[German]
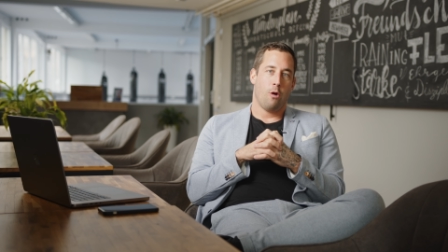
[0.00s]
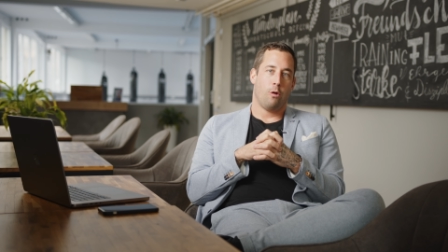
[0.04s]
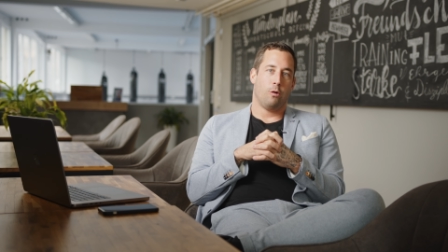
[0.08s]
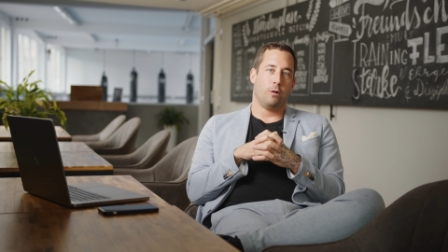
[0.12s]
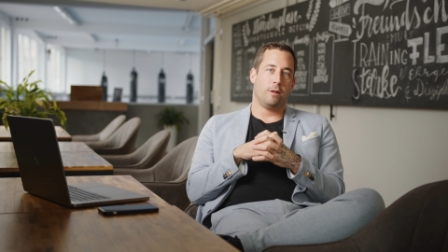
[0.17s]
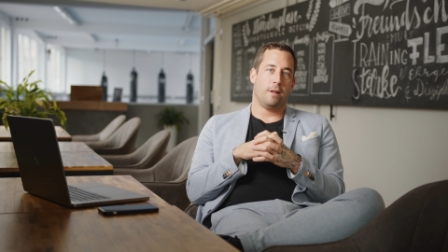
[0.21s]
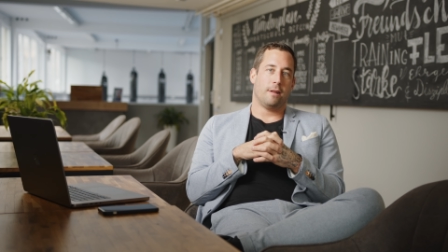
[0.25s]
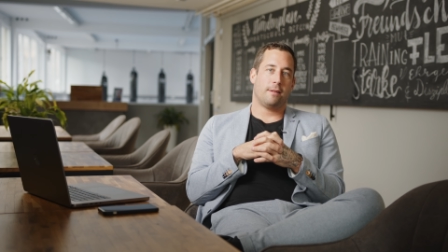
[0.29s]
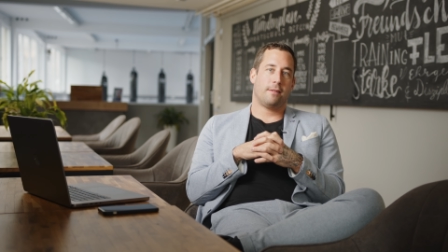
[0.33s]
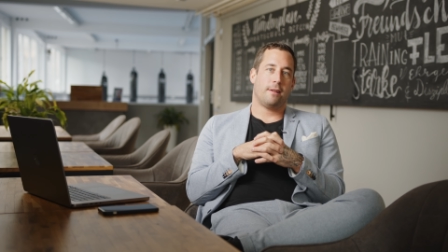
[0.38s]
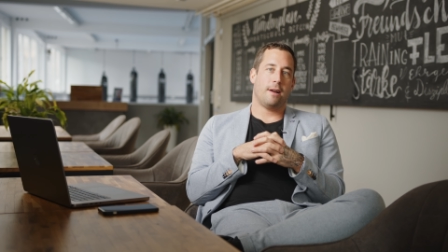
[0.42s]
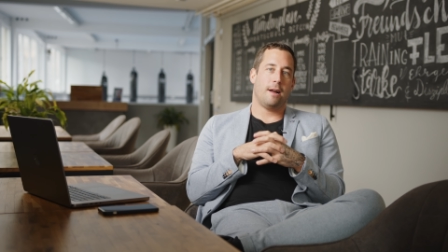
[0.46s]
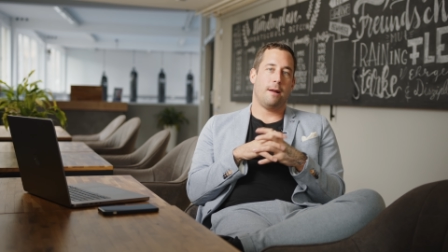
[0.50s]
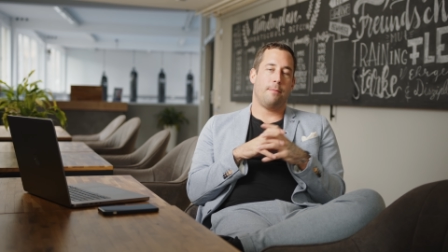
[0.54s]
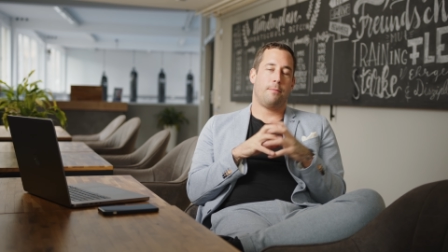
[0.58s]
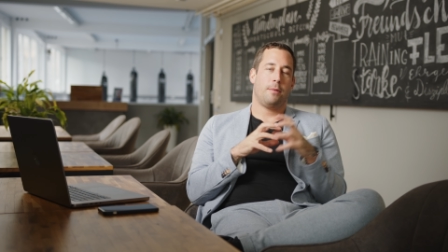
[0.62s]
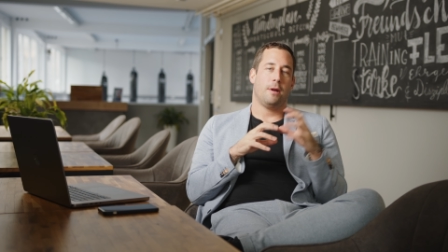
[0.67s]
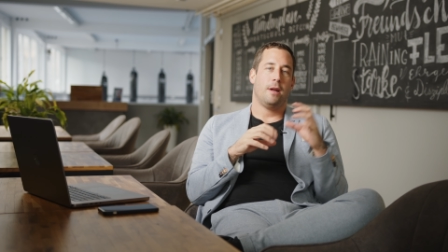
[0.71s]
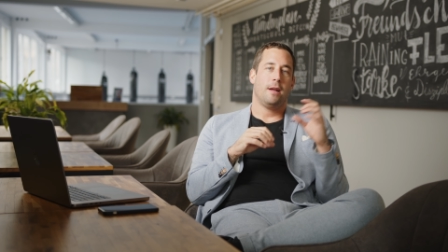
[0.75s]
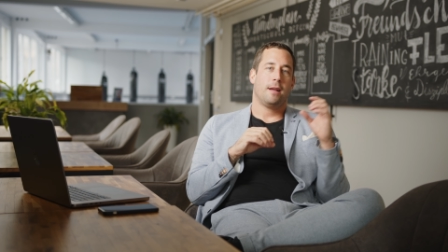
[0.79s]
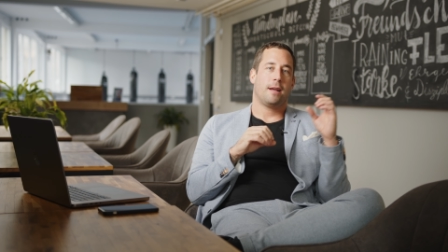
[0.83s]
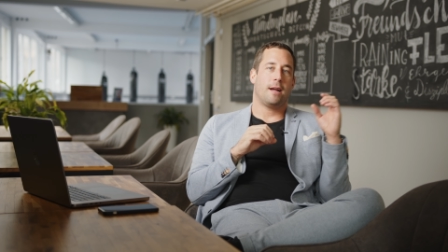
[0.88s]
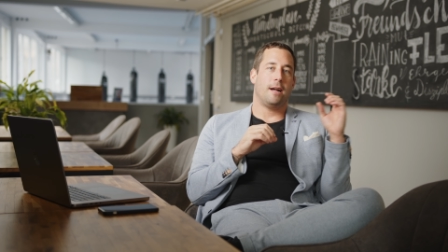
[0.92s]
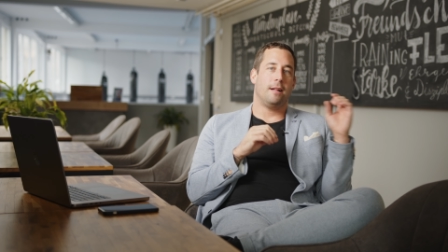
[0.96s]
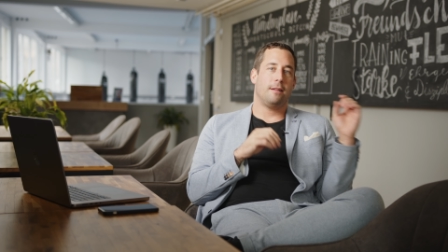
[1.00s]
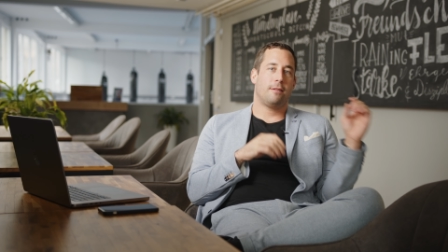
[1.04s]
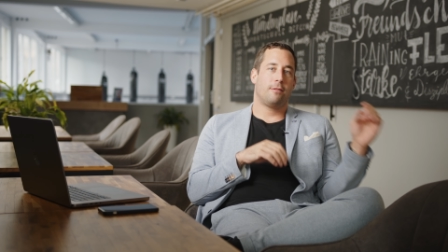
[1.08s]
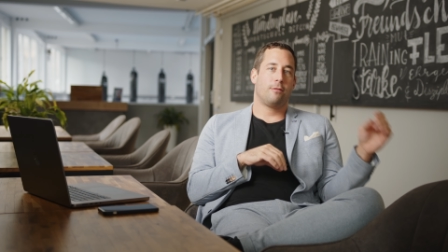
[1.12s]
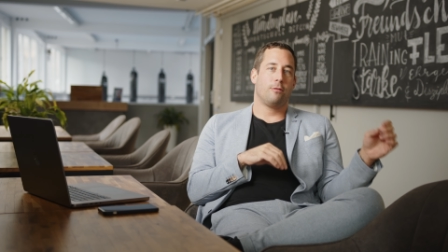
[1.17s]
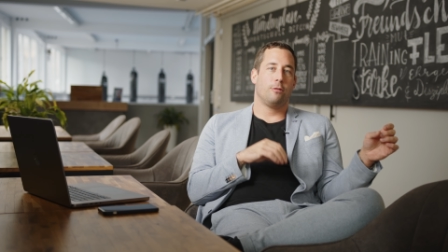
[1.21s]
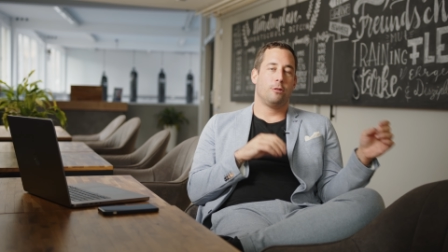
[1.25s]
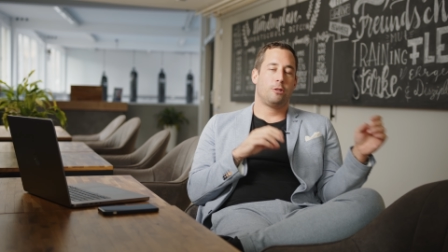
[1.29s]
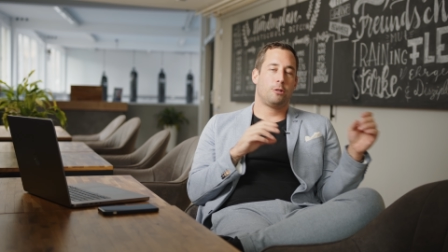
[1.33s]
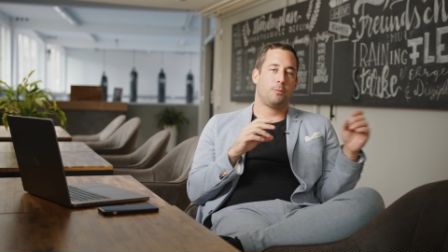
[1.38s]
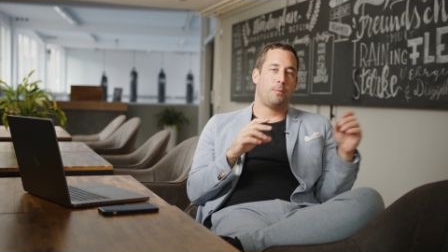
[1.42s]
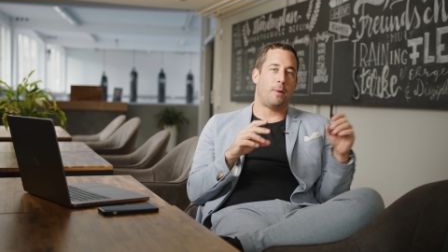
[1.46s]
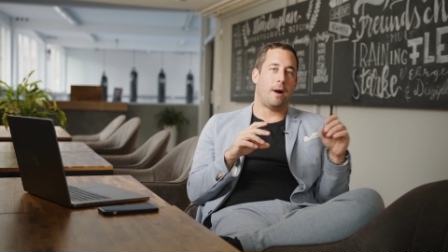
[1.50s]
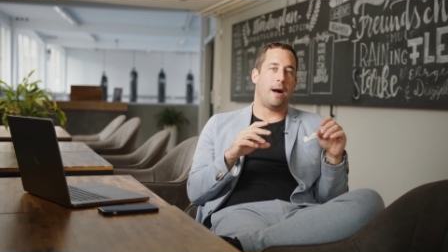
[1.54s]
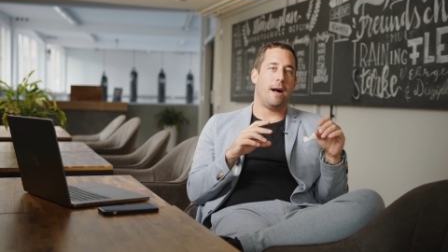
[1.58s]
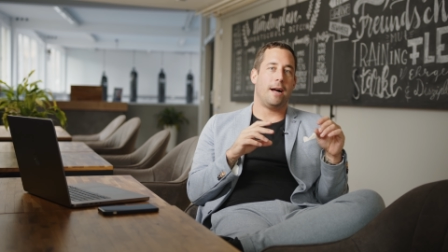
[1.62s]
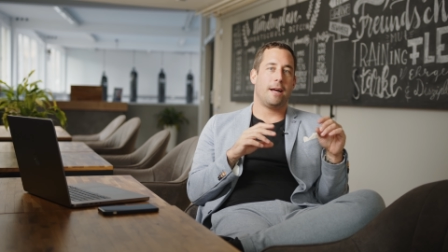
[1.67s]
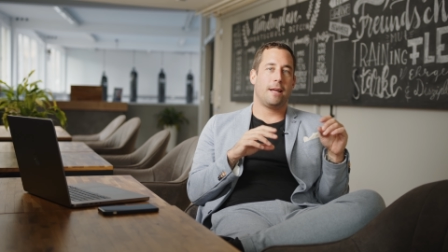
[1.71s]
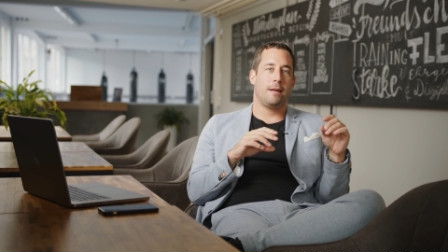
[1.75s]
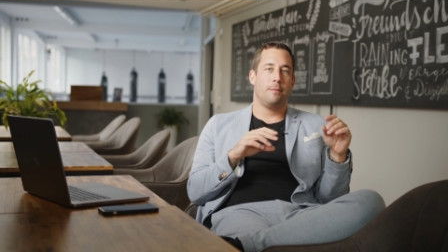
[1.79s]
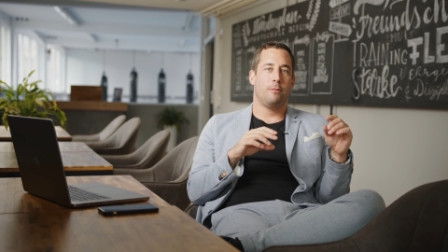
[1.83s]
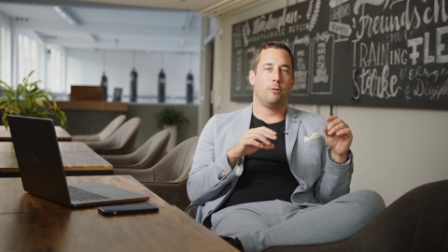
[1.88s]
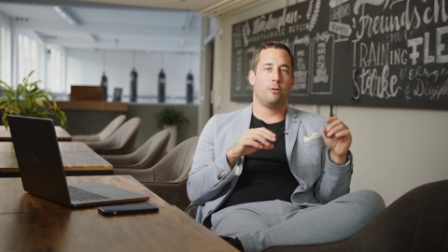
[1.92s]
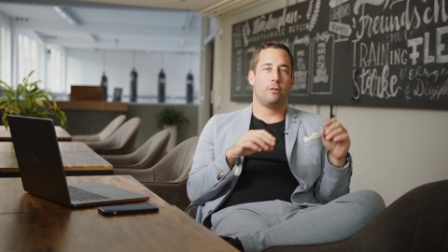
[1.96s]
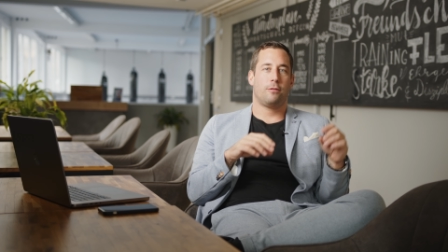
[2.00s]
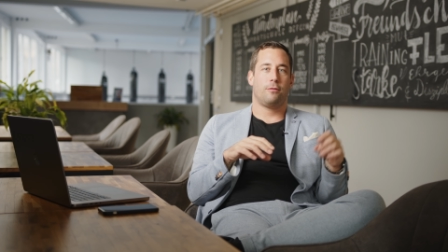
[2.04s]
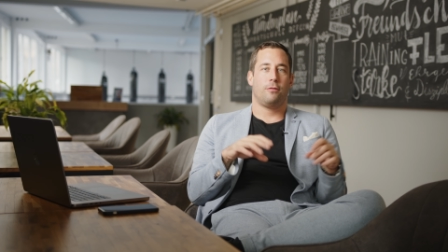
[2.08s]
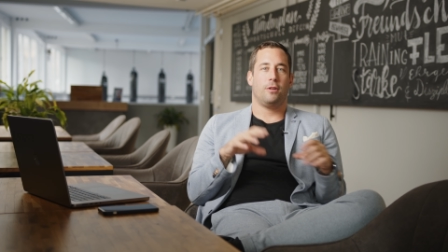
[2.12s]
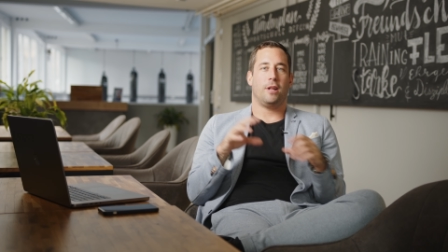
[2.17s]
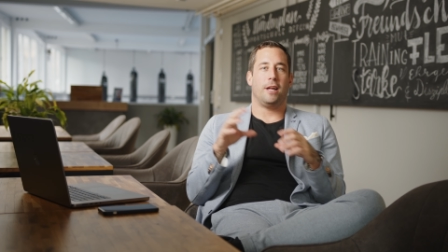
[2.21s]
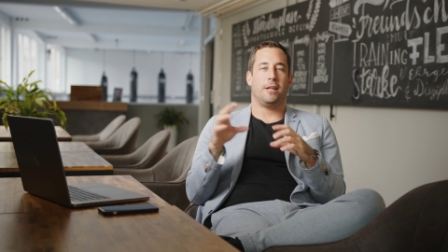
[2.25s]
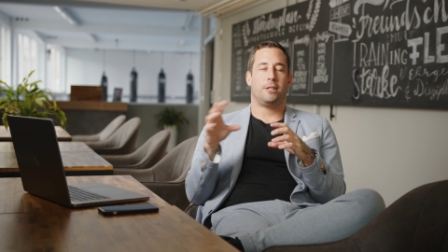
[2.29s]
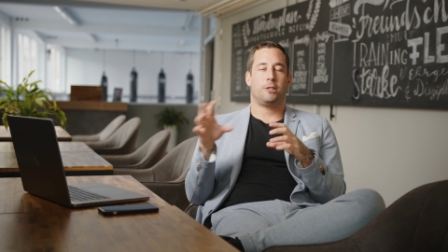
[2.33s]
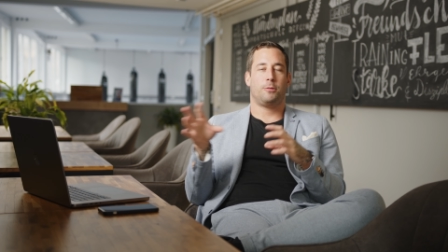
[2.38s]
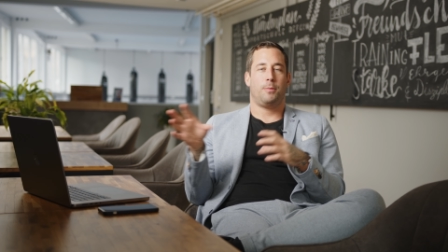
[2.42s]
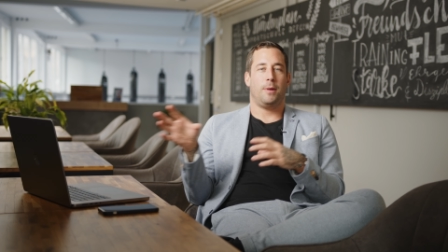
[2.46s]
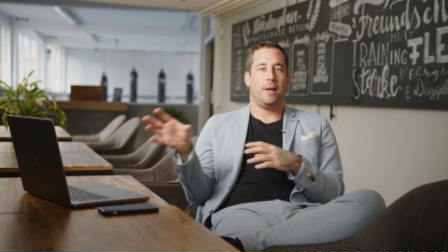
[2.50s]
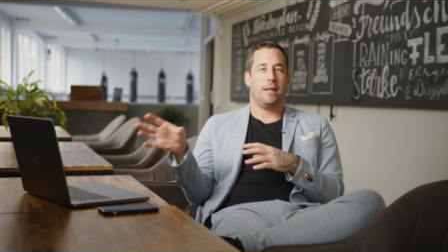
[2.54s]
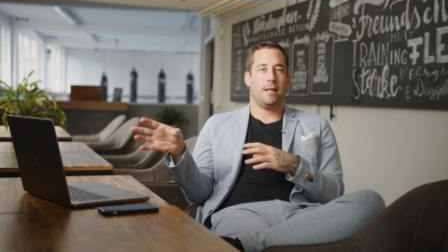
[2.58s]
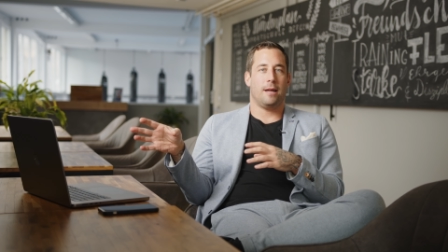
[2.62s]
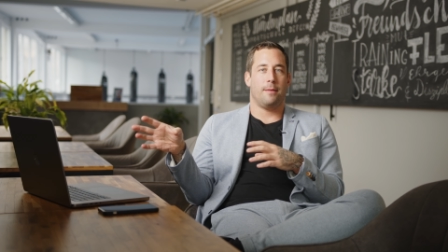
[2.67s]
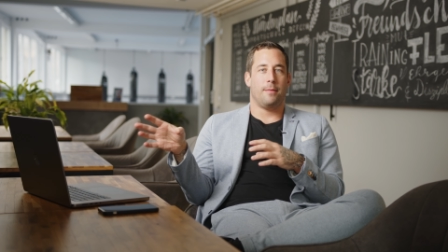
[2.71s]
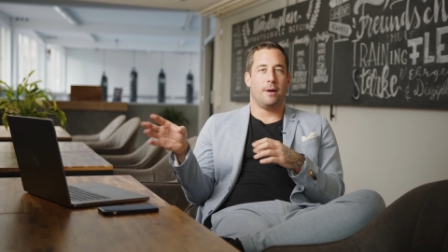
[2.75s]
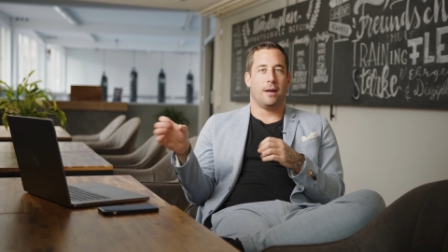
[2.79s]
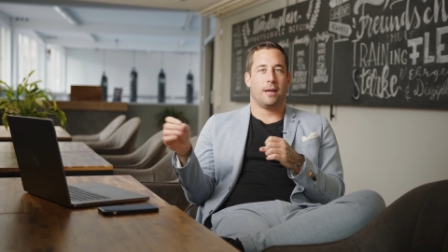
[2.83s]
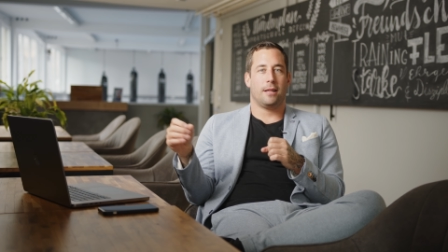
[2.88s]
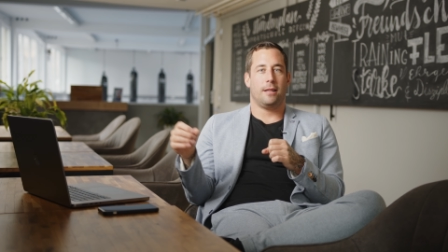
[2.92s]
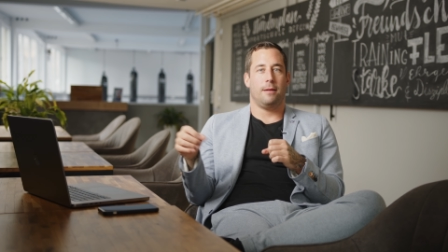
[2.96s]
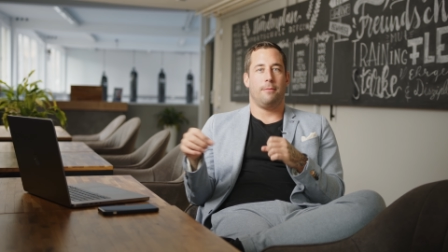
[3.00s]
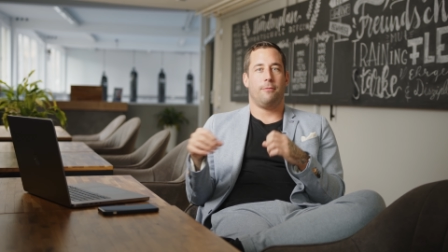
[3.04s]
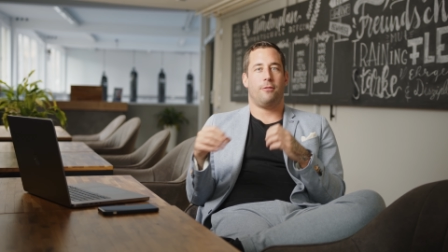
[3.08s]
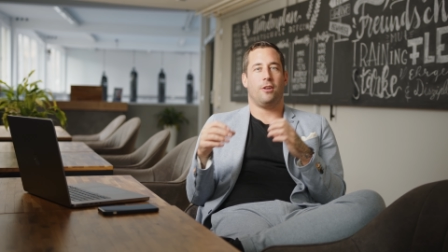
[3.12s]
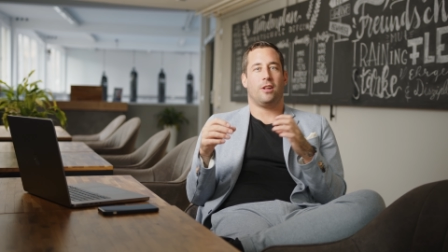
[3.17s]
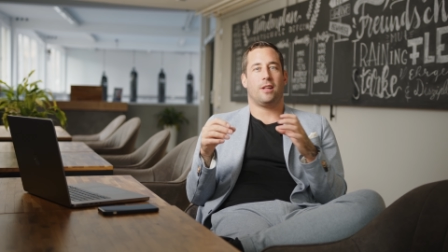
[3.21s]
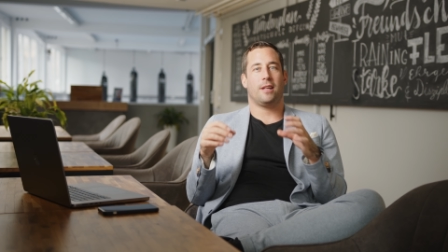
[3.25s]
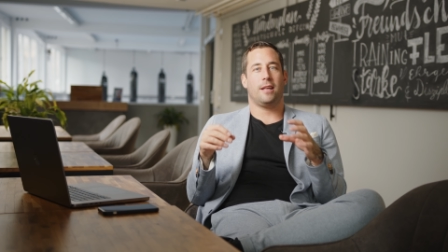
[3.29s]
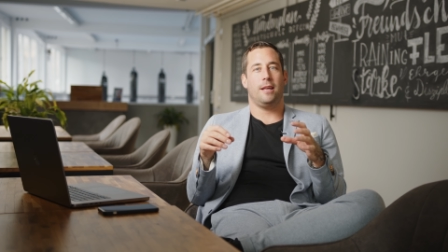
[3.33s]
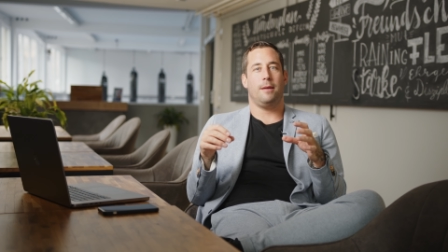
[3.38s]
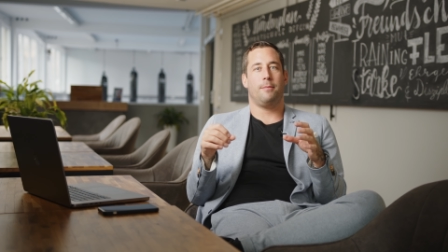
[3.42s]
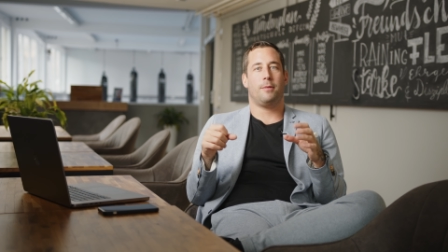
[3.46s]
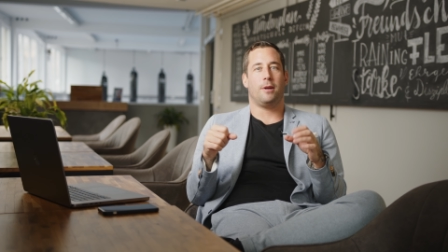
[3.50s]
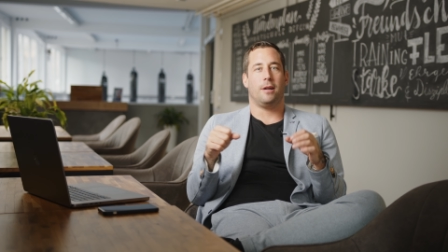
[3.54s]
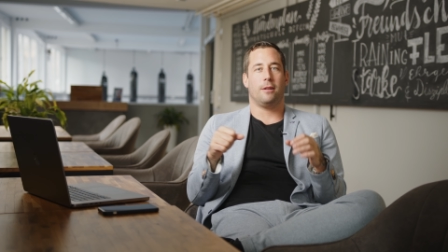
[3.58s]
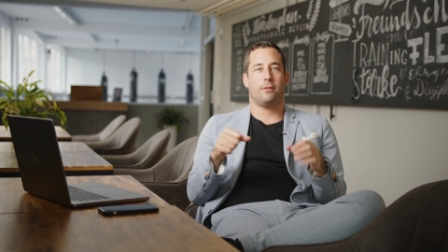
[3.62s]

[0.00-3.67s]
Und deshalb kannst du so ein Sparangebot vielleicht später machen im Vertrieb.